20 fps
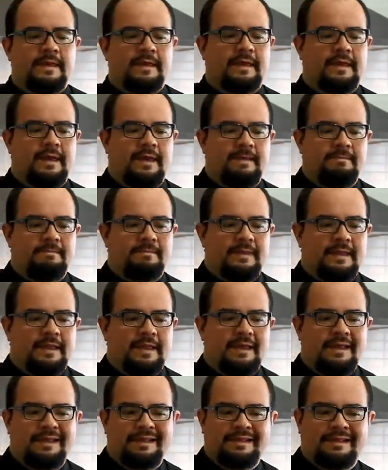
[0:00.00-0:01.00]

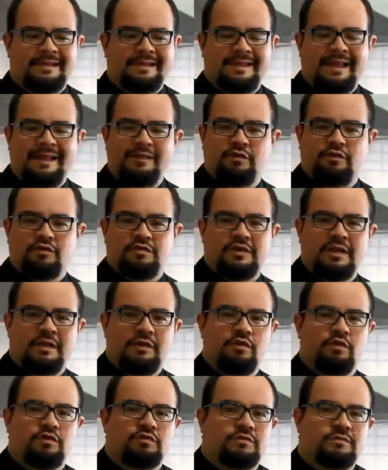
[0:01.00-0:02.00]
que tanto
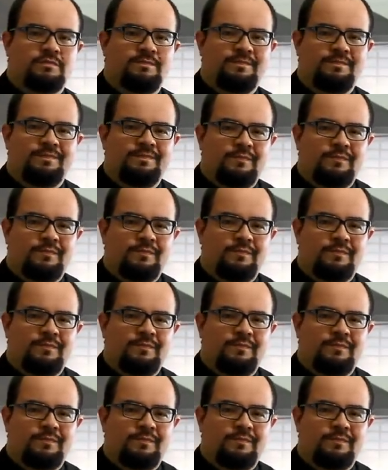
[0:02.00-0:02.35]
si nos